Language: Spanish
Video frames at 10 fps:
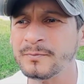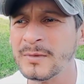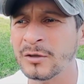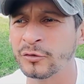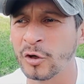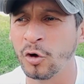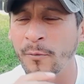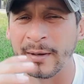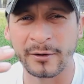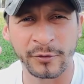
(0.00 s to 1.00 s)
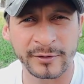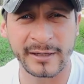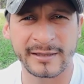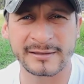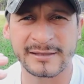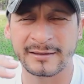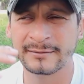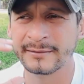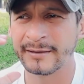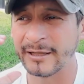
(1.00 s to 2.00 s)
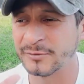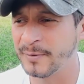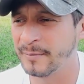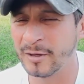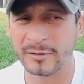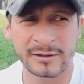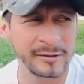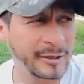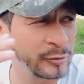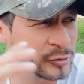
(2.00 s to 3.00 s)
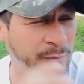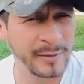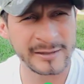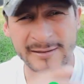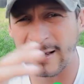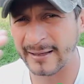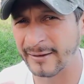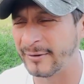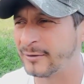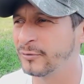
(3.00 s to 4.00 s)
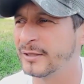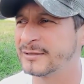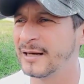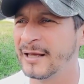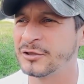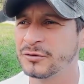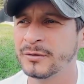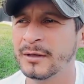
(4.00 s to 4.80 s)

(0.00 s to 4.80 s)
Entonces lo mejor que hay que hacer es primero, antes de llevar nuestros ejemplares, acabar con este lecho